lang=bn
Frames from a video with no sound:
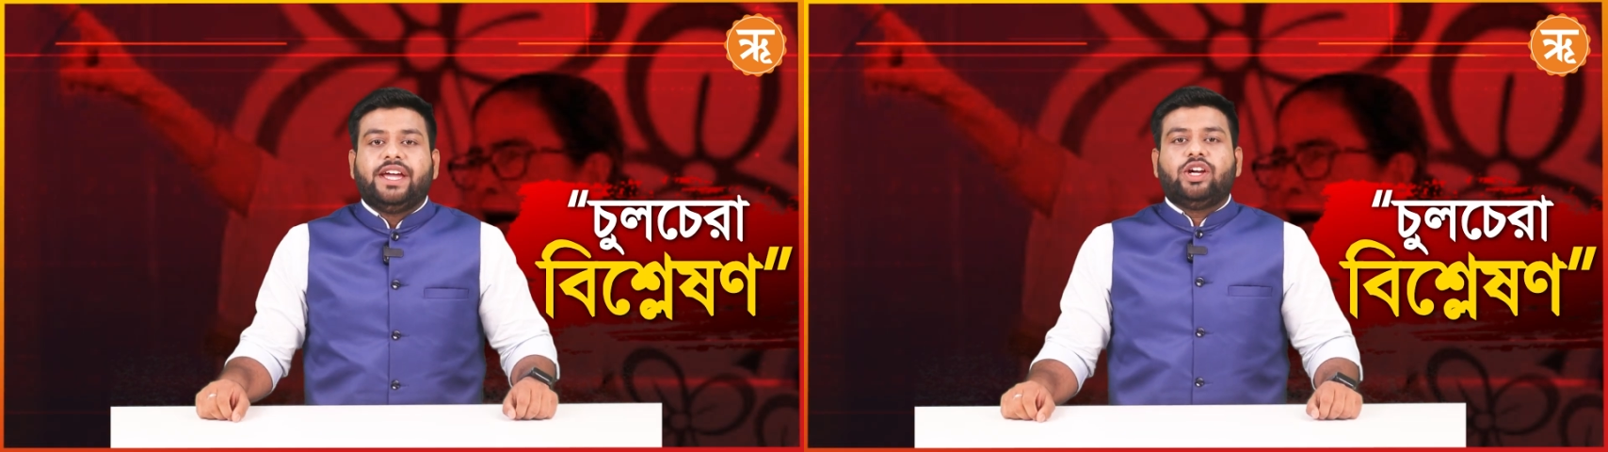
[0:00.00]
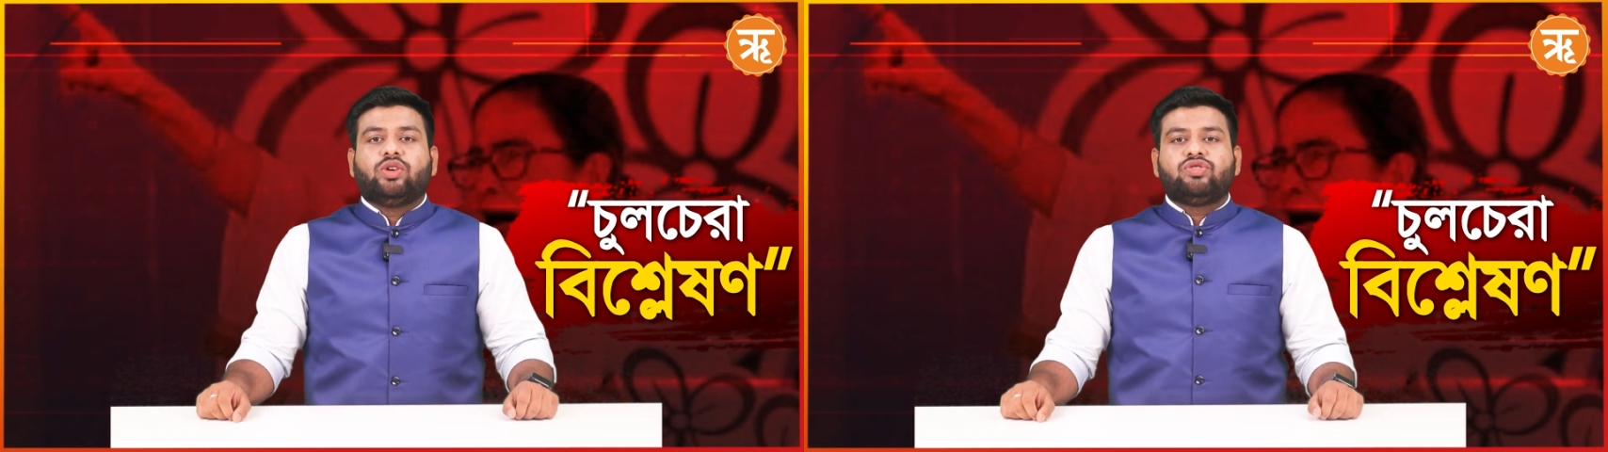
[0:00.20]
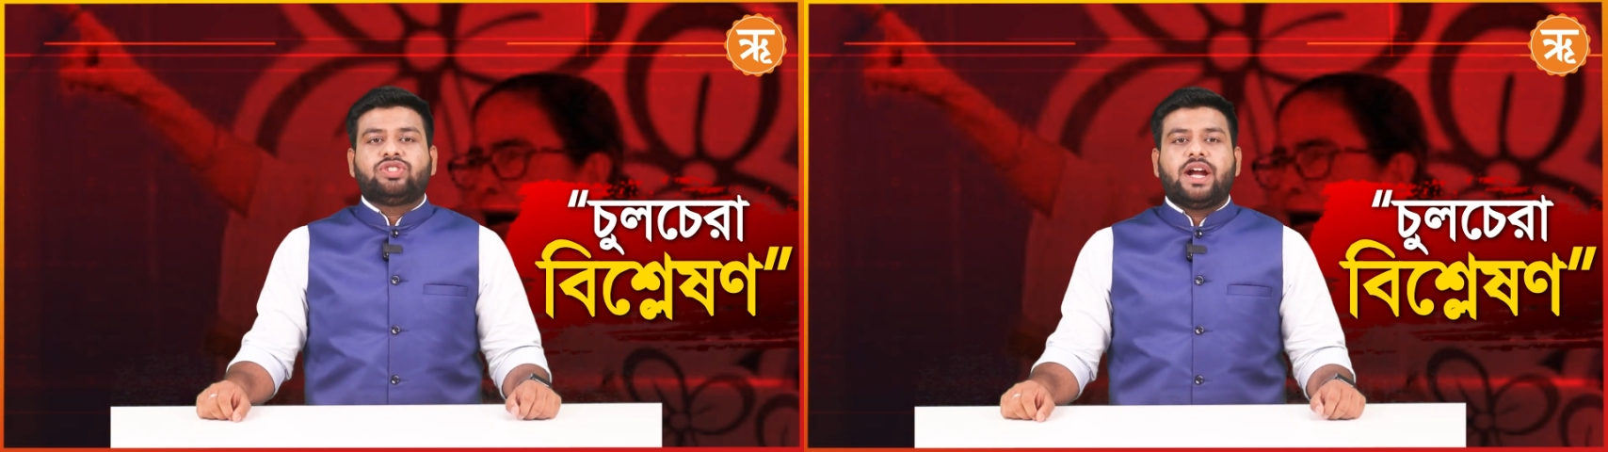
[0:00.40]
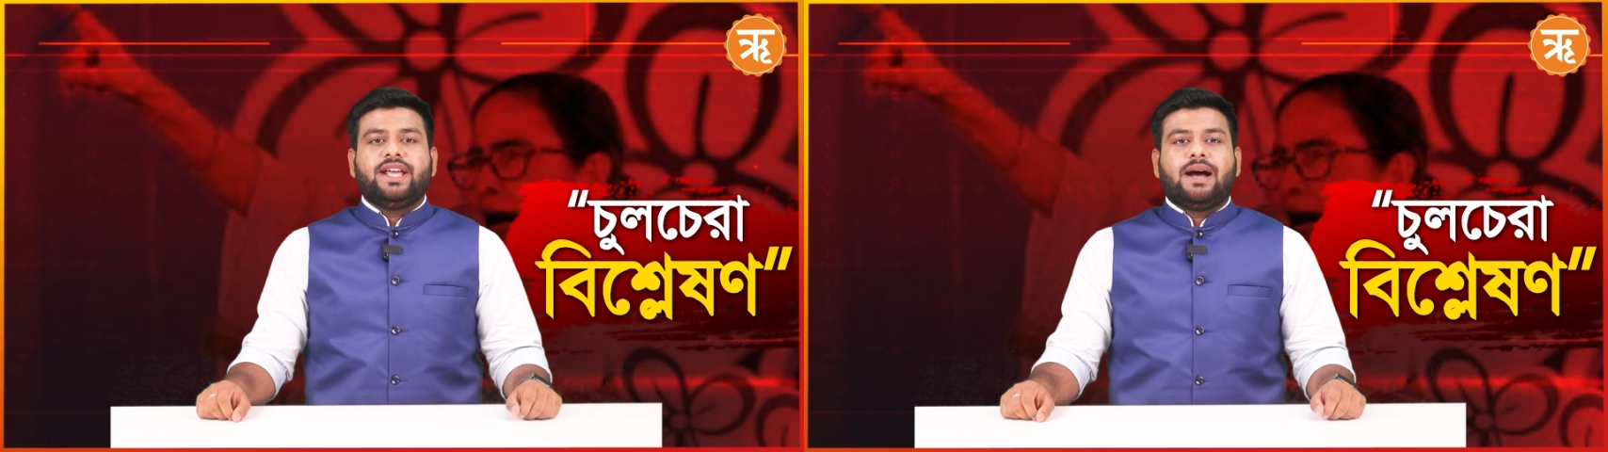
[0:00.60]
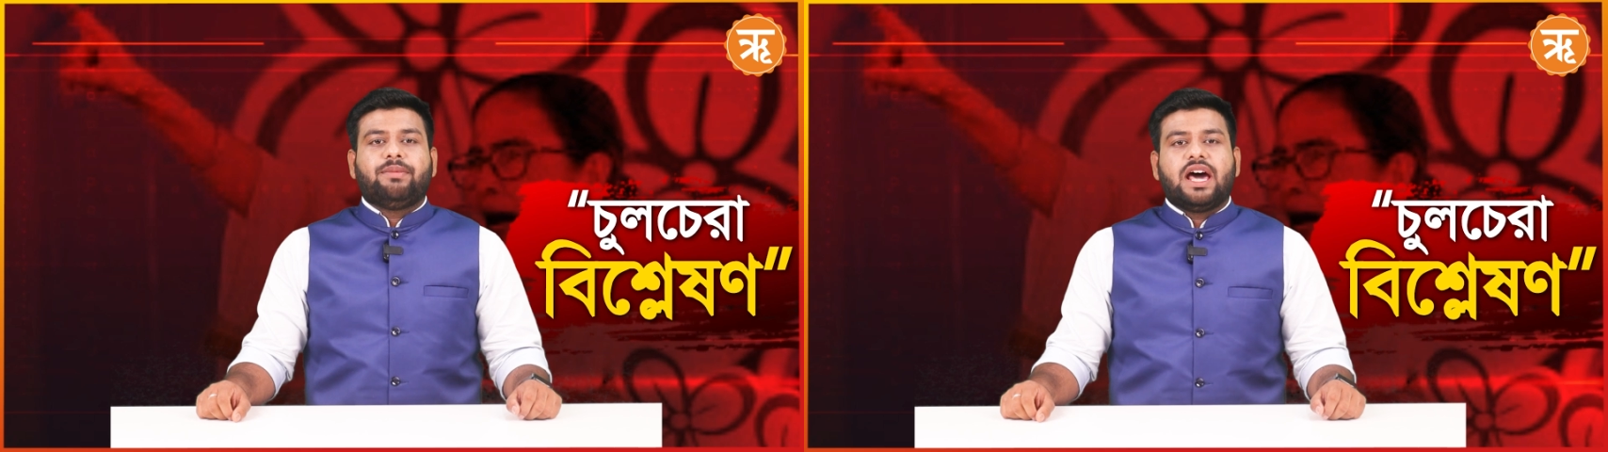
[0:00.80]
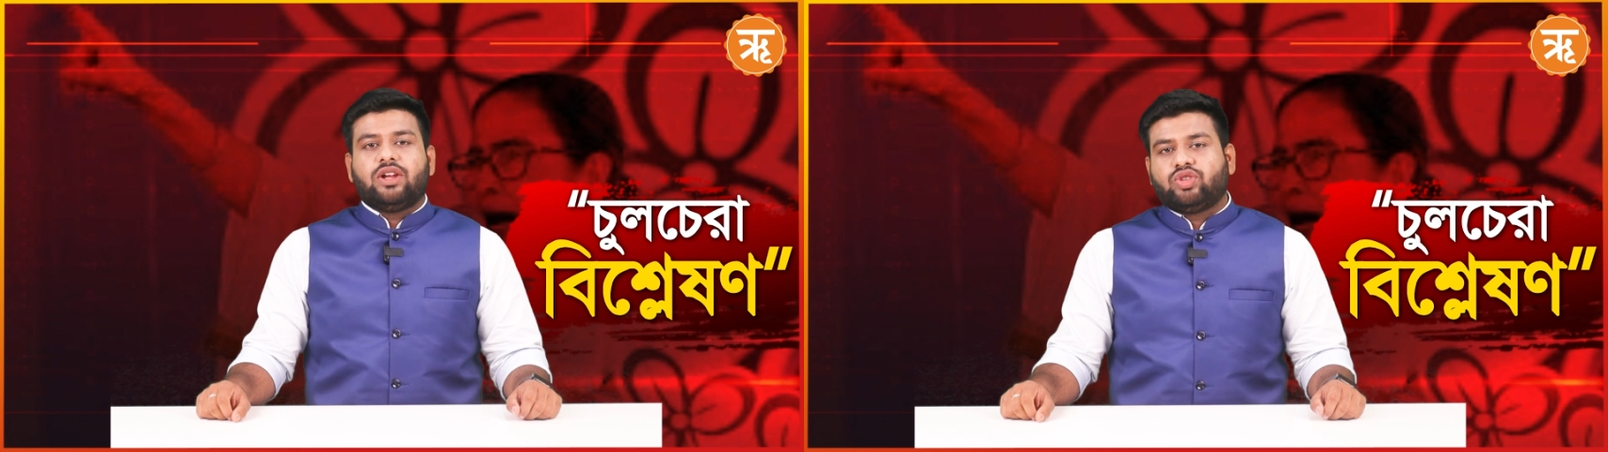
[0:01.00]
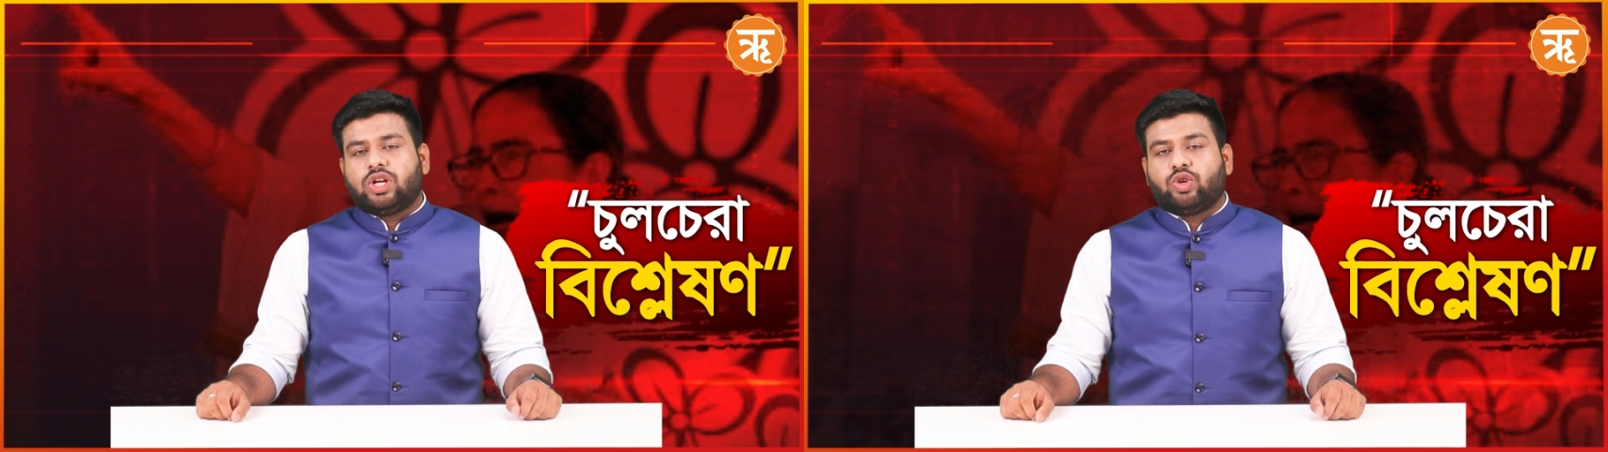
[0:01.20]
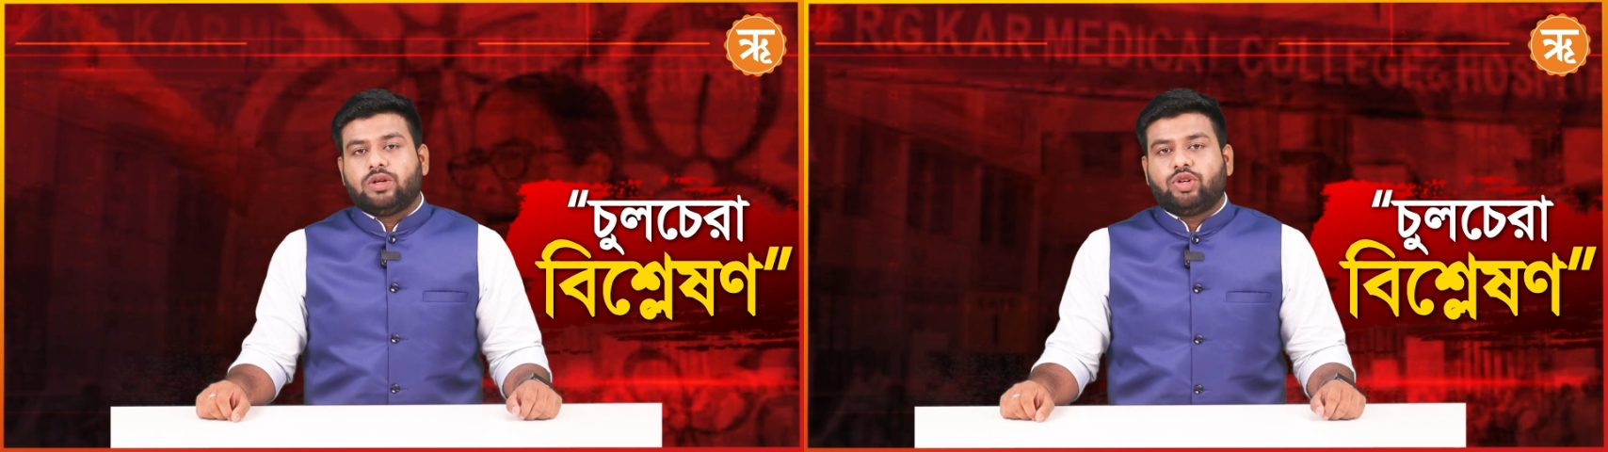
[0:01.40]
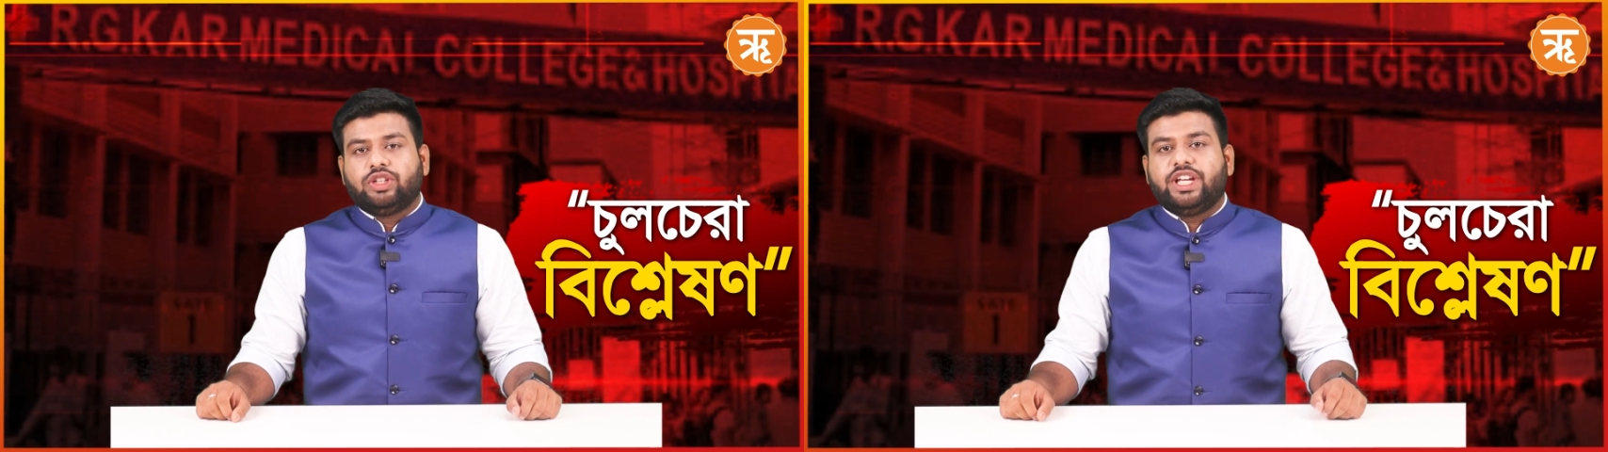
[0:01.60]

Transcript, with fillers: এই অনুষ্ঠানে আমরা আলোচনা করব